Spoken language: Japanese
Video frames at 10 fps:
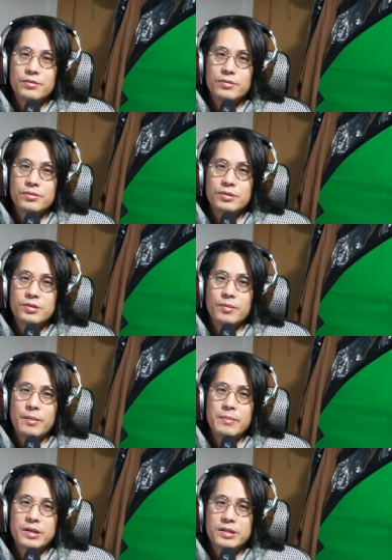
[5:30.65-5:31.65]
服のま
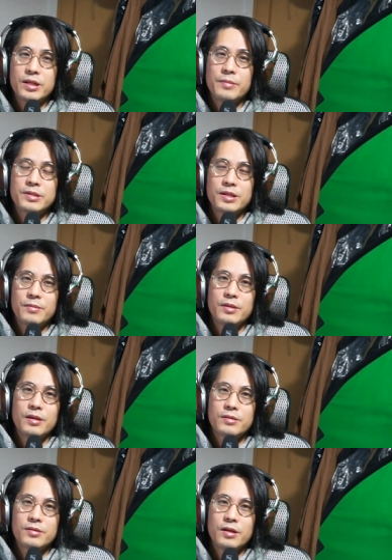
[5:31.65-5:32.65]
んま来ちゃいましたみたい
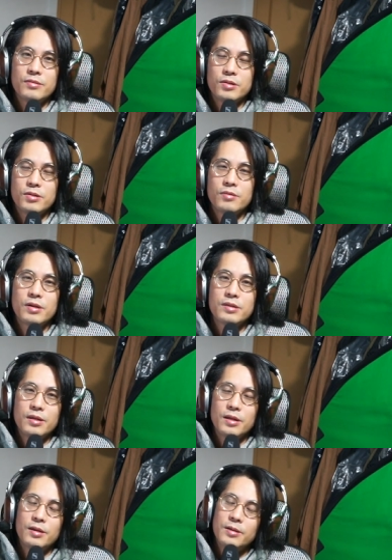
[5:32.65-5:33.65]
なぐらいの勢いなん
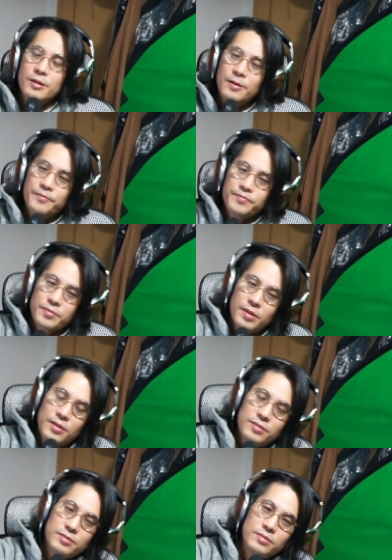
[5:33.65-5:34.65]
で、
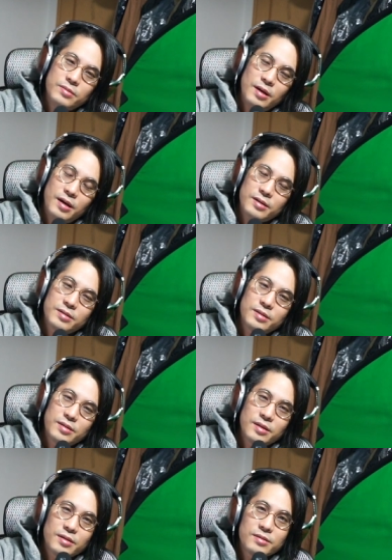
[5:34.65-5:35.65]
うわーっつって、